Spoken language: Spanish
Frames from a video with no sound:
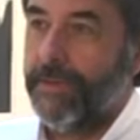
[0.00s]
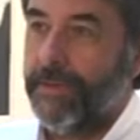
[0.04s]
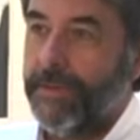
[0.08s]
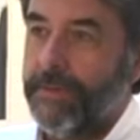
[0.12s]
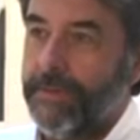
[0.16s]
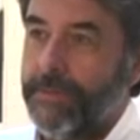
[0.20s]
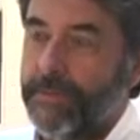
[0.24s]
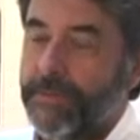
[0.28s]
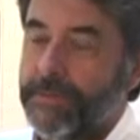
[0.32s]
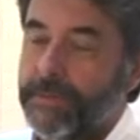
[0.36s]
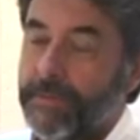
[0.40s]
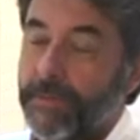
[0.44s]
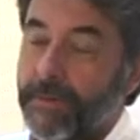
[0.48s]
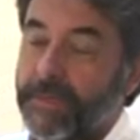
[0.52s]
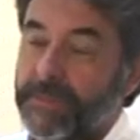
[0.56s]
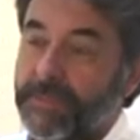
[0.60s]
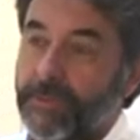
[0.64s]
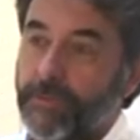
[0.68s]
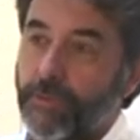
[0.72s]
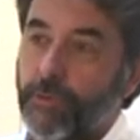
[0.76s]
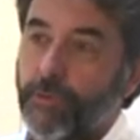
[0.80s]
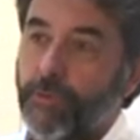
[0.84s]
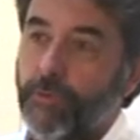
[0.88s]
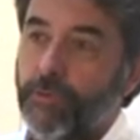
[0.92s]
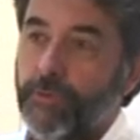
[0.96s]
y se
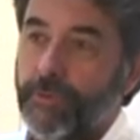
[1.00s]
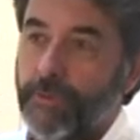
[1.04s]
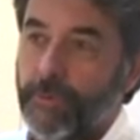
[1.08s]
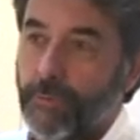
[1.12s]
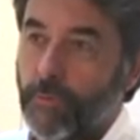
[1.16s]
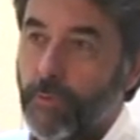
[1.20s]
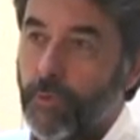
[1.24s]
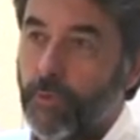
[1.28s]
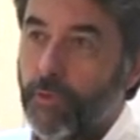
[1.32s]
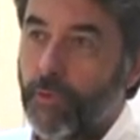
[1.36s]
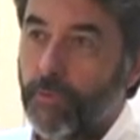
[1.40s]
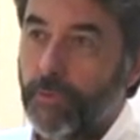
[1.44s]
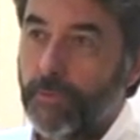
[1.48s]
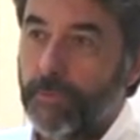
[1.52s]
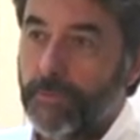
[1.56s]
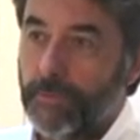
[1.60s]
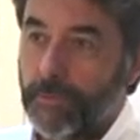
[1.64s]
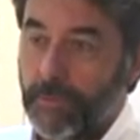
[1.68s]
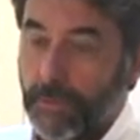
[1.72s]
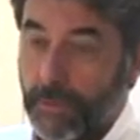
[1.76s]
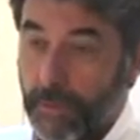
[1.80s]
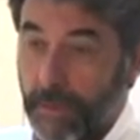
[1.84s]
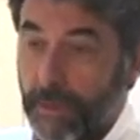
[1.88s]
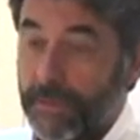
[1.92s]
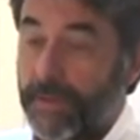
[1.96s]
basa todo en dibujo,
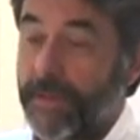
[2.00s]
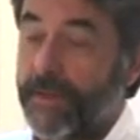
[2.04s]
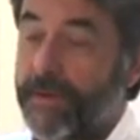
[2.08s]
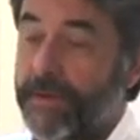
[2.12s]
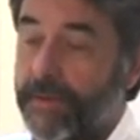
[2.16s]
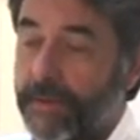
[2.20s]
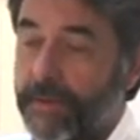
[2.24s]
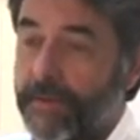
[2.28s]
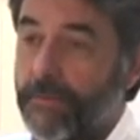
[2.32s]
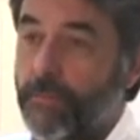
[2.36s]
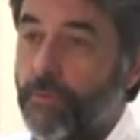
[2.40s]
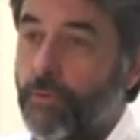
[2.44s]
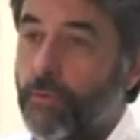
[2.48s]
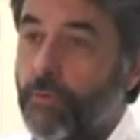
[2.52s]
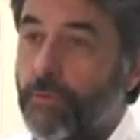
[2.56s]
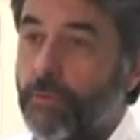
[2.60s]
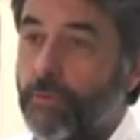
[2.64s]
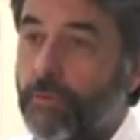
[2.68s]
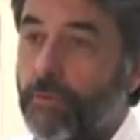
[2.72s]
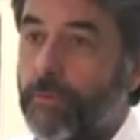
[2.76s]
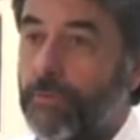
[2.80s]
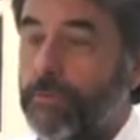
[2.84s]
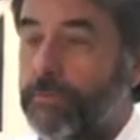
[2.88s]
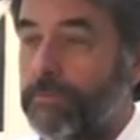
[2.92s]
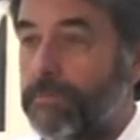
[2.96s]
en la técnica de
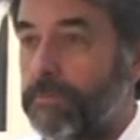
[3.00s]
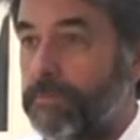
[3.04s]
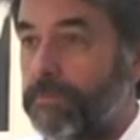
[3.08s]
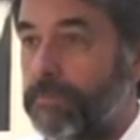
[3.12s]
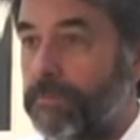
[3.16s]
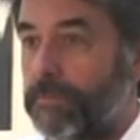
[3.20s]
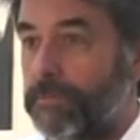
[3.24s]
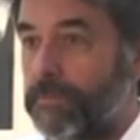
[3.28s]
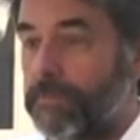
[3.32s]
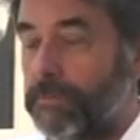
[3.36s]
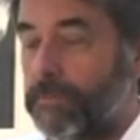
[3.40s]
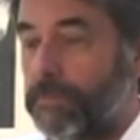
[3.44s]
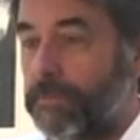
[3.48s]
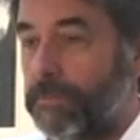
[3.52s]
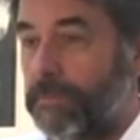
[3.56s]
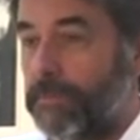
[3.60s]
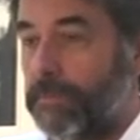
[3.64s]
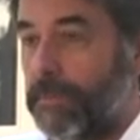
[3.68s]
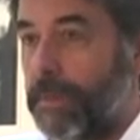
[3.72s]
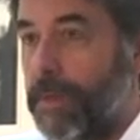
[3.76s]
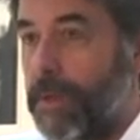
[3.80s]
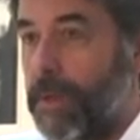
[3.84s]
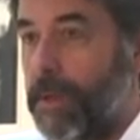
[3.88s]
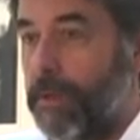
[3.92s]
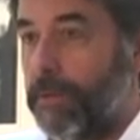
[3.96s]
dibujo mm,
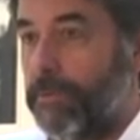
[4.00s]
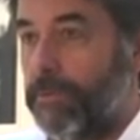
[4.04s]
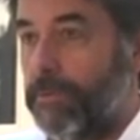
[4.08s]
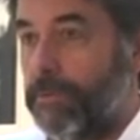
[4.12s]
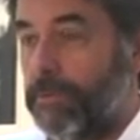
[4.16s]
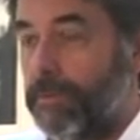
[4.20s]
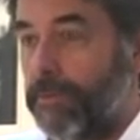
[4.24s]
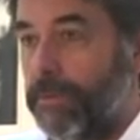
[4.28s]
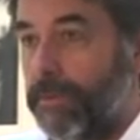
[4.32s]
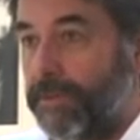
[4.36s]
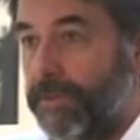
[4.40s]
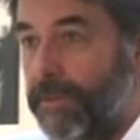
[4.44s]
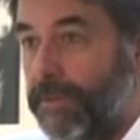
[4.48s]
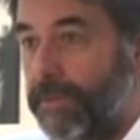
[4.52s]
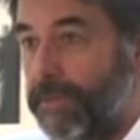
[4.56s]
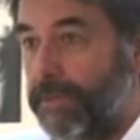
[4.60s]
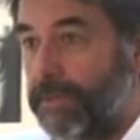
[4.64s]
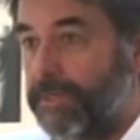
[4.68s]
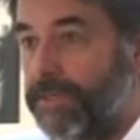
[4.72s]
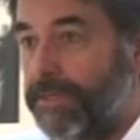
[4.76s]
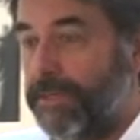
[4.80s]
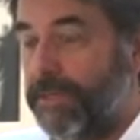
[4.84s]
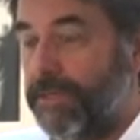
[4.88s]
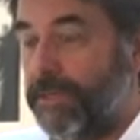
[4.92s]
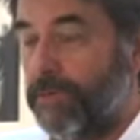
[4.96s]
de
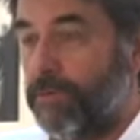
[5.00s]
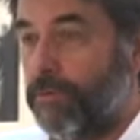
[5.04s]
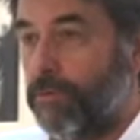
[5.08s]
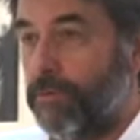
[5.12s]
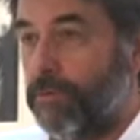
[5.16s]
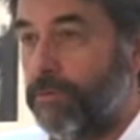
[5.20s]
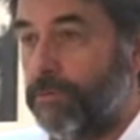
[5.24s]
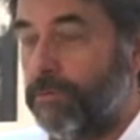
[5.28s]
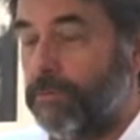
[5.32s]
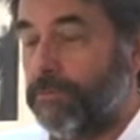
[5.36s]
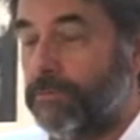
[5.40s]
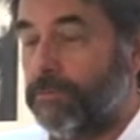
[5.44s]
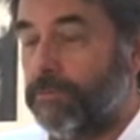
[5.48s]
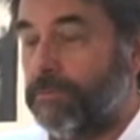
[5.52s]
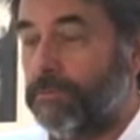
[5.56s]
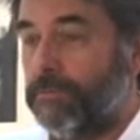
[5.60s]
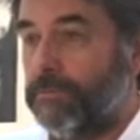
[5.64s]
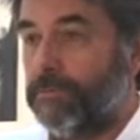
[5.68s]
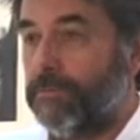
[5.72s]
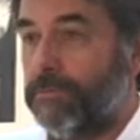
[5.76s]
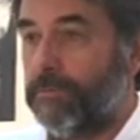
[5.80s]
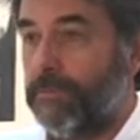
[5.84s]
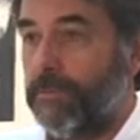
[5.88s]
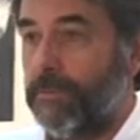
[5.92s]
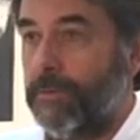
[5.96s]
tinta china
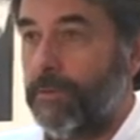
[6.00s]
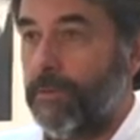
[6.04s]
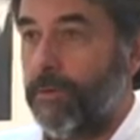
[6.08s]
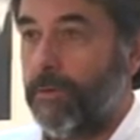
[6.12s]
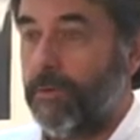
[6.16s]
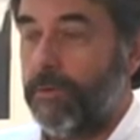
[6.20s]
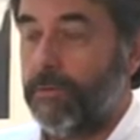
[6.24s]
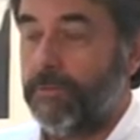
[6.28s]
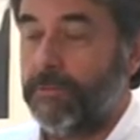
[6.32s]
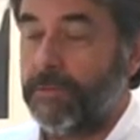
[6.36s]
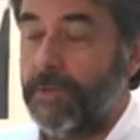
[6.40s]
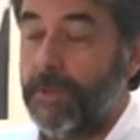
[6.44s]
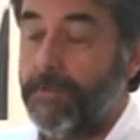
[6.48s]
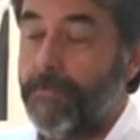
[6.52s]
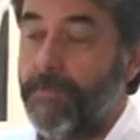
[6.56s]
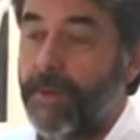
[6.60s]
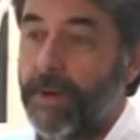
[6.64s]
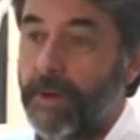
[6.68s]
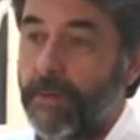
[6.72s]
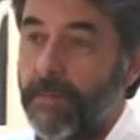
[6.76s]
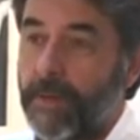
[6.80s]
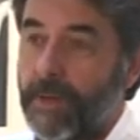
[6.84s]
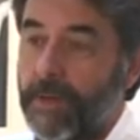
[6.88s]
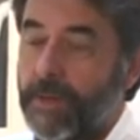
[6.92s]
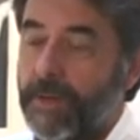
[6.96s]
con, con
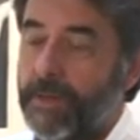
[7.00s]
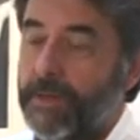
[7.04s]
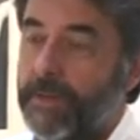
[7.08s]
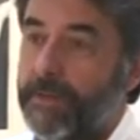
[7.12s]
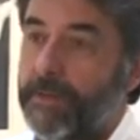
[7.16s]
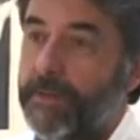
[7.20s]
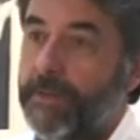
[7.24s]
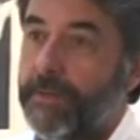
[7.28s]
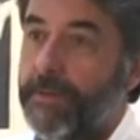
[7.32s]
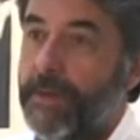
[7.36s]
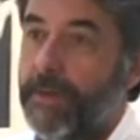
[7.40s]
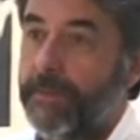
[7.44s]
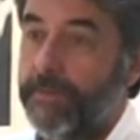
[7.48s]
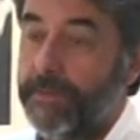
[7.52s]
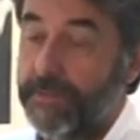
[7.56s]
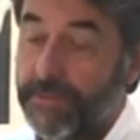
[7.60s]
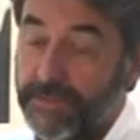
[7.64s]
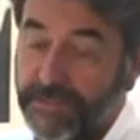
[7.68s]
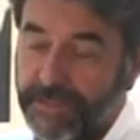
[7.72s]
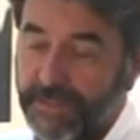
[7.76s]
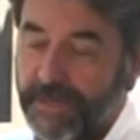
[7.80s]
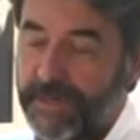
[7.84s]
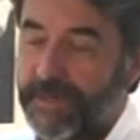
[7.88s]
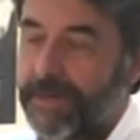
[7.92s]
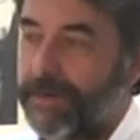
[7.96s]
témpera blanca, tinta
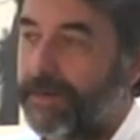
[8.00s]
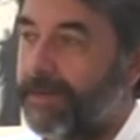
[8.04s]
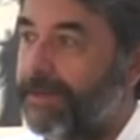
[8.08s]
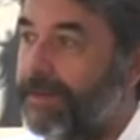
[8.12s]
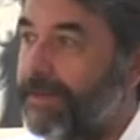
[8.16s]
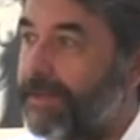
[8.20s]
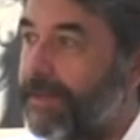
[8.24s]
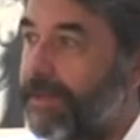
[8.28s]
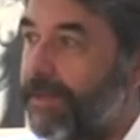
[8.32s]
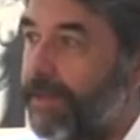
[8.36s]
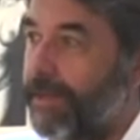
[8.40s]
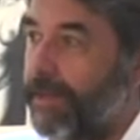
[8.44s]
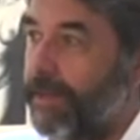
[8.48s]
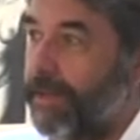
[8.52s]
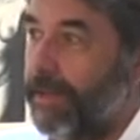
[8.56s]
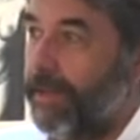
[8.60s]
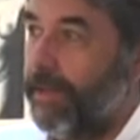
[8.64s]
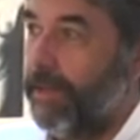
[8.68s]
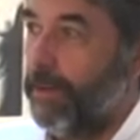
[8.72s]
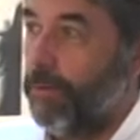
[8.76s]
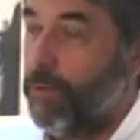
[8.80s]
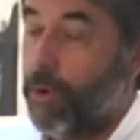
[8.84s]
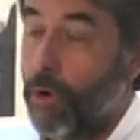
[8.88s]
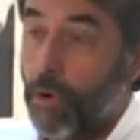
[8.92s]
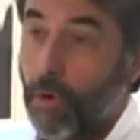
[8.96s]
china negra.
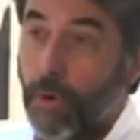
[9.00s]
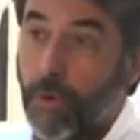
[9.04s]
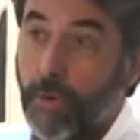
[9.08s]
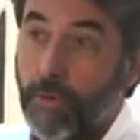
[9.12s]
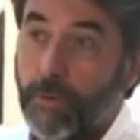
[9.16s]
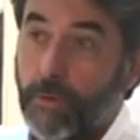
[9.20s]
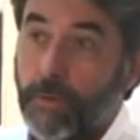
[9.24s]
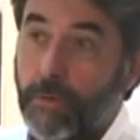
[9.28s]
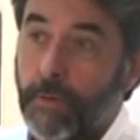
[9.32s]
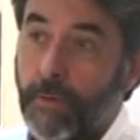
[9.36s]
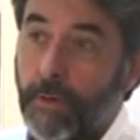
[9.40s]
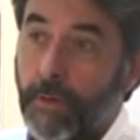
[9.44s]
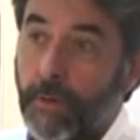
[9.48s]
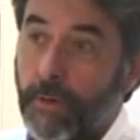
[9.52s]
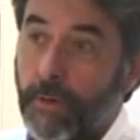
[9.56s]
Luego